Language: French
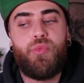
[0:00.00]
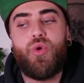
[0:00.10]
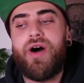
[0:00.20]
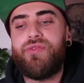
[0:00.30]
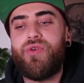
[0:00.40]

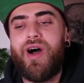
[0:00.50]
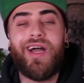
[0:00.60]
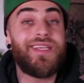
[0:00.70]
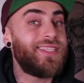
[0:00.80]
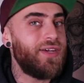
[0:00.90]
pour
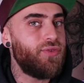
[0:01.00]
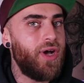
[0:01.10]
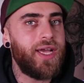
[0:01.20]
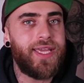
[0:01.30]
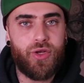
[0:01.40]
avoir et
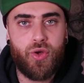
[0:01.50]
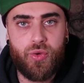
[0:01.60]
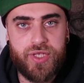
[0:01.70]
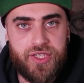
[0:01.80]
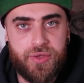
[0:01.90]
savoir quelques
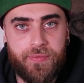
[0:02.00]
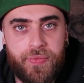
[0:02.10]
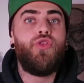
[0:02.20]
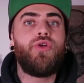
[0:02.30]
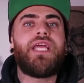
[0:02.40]
conditions.
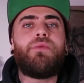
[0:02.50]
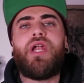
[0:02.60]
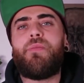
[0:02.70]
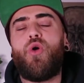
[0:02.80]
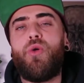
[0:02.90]
Notamment
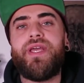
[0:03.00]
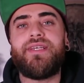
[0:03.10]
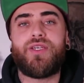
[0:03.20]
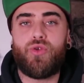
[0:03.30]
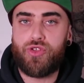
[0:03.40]
la première,
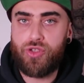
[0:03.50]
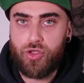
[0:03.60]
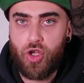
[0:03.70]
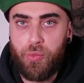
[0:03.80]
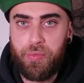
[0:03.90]
c'est que ce
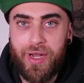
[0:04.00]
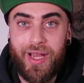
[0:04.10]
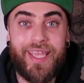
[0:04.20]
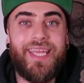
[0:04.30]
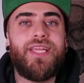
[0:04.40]
tremplin,
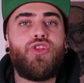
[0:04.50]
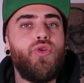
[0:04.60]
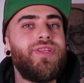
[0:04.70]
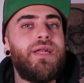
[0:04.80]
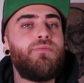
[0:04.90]
il est
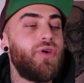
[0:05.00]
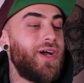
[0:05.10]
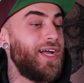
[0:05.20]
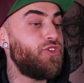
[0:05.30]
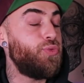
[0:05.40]
totalement
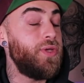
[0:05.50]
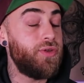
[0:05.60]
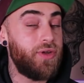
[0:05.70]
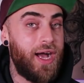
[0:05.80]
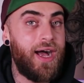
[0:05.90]
gratuit
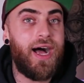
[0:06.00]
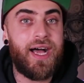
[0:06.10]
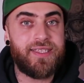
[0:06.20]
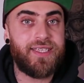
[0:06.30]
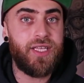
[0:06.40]
de A
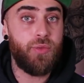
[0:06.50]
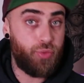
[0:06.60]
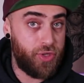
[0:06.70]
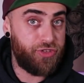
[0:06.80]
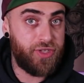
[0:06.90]
à Z
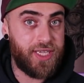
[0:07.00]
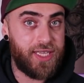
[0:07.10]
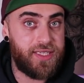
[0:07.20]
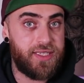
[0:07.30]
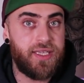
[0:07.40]
pour les jeunes
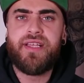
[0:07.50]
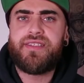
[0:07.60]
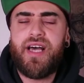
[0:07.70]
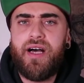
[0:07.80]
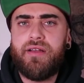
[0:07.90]
artistes.
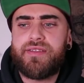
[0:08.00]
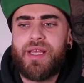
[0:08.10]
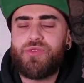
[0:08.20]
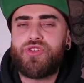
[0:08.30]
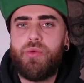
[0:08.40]
Ça, ça
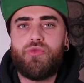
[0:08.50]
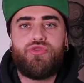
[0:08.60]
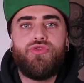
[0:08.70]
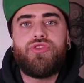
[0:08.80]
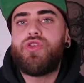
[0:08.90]
me semble
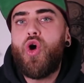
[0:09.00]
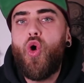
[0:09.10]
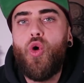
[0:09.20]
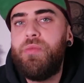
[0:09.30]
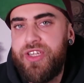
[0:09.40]
juste
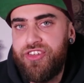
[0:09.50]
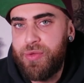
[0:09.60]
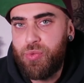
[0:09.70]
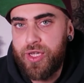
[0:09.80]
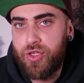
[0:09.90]

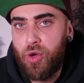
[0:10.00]
obligé pour les